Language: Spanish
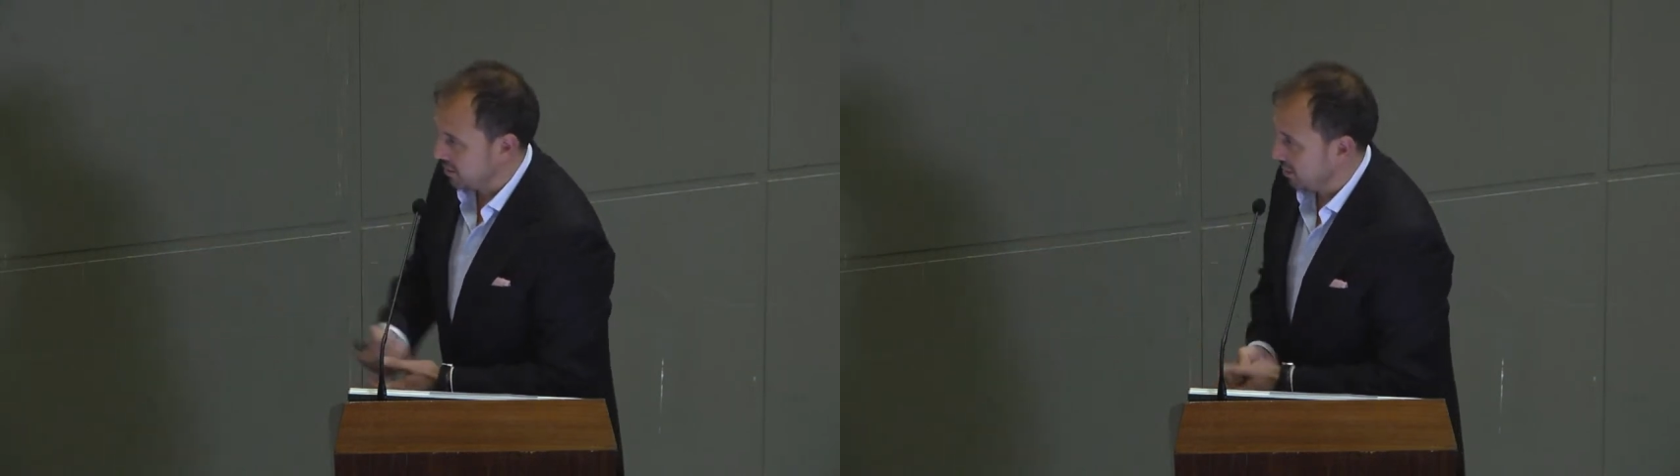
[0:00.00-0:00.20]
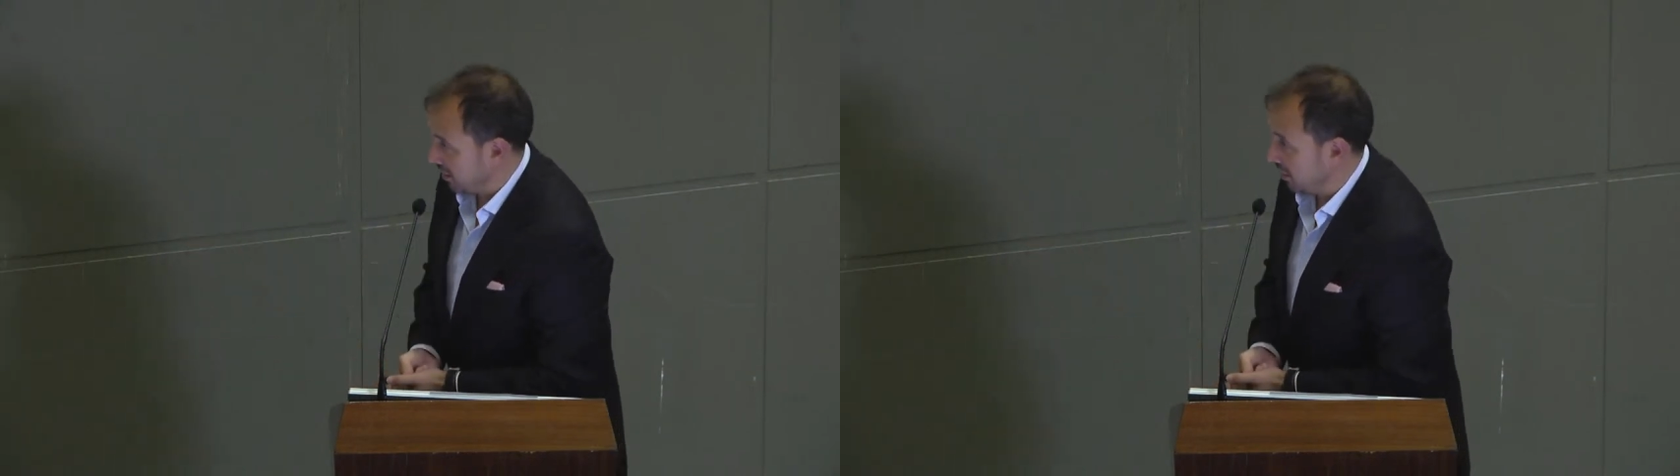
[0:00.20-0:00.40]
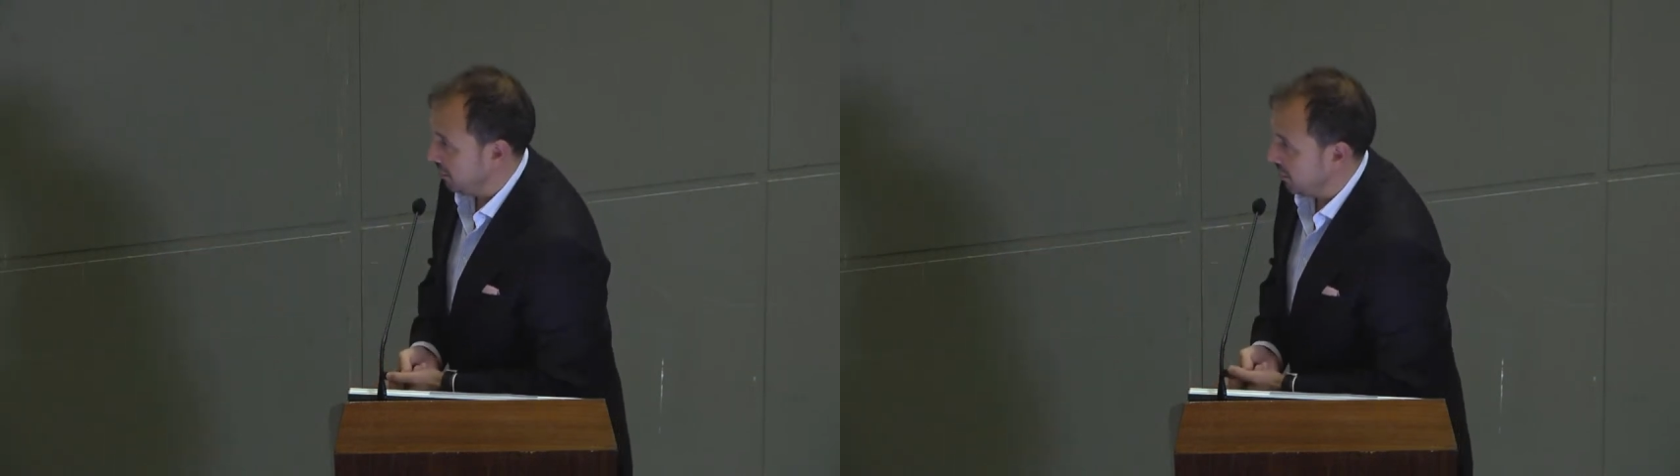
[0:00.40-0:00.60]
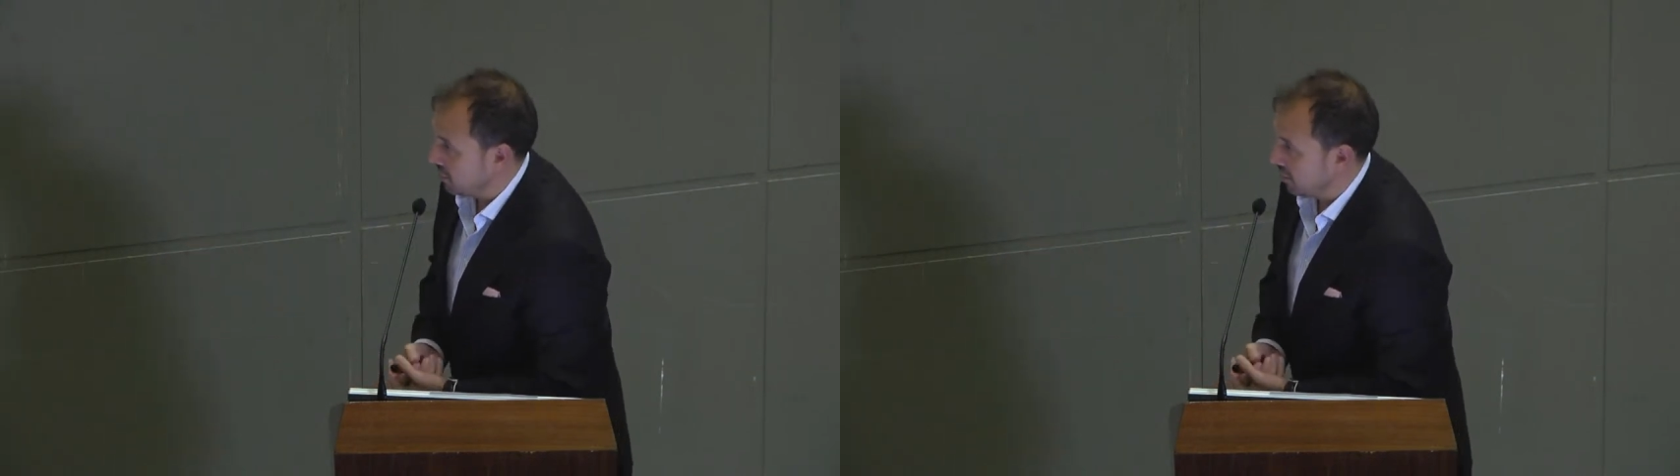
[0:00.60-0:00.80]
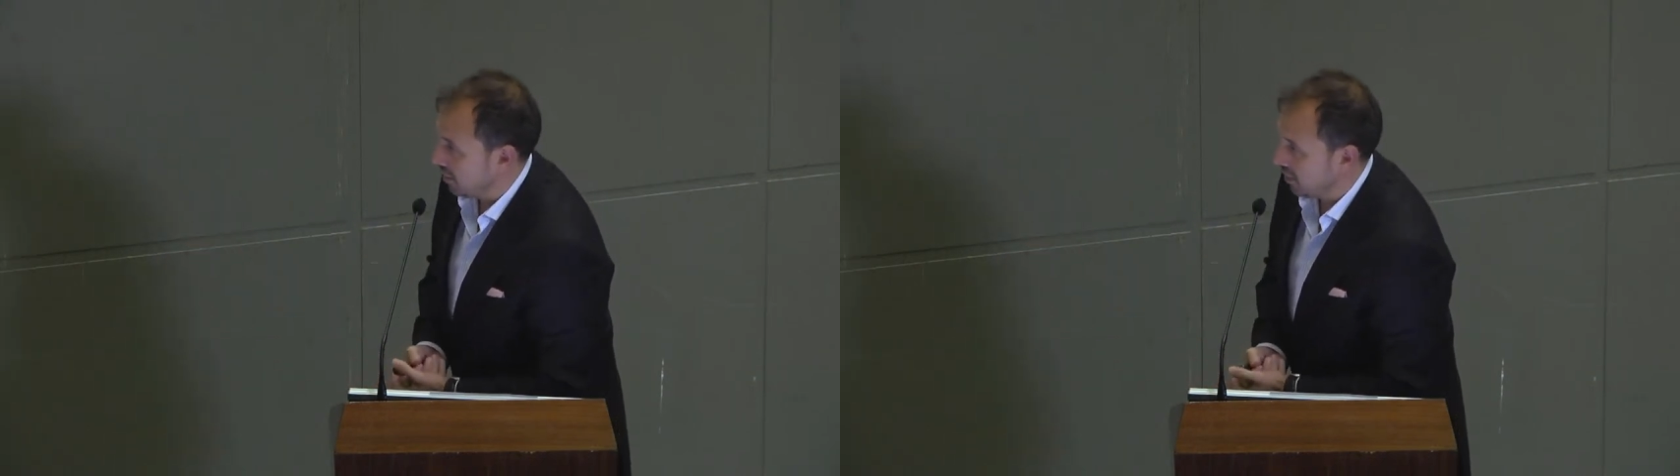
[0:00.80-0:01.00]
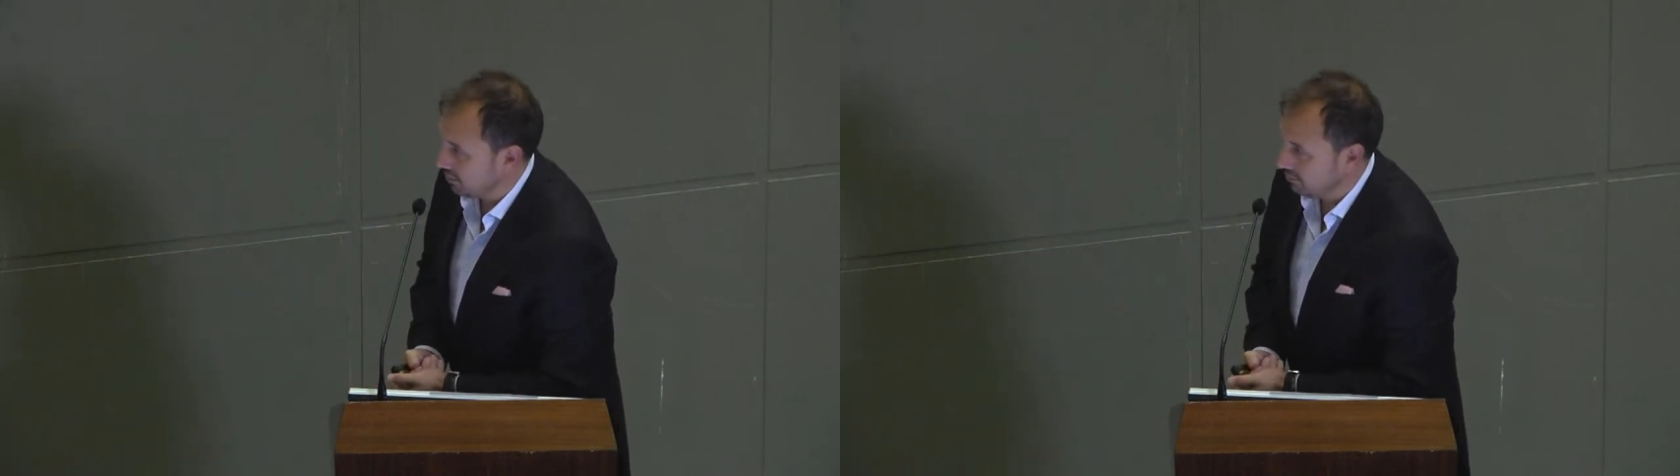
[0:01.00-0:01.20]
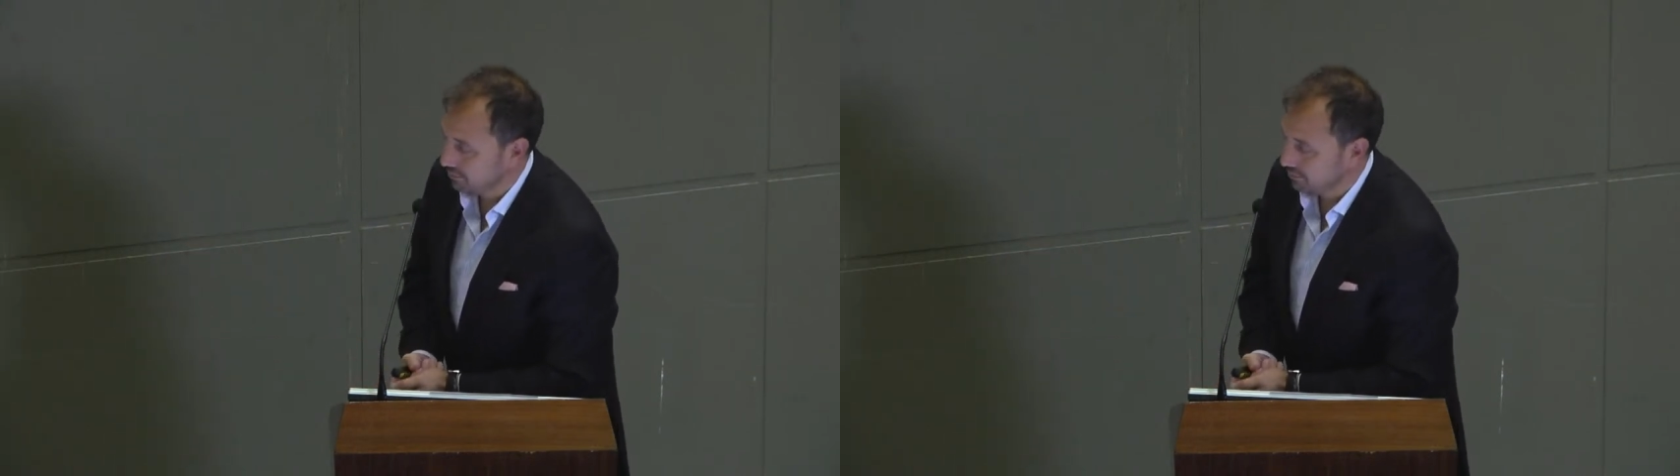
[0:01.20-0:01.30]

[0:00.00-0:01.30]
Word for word: a Emilio Sidera,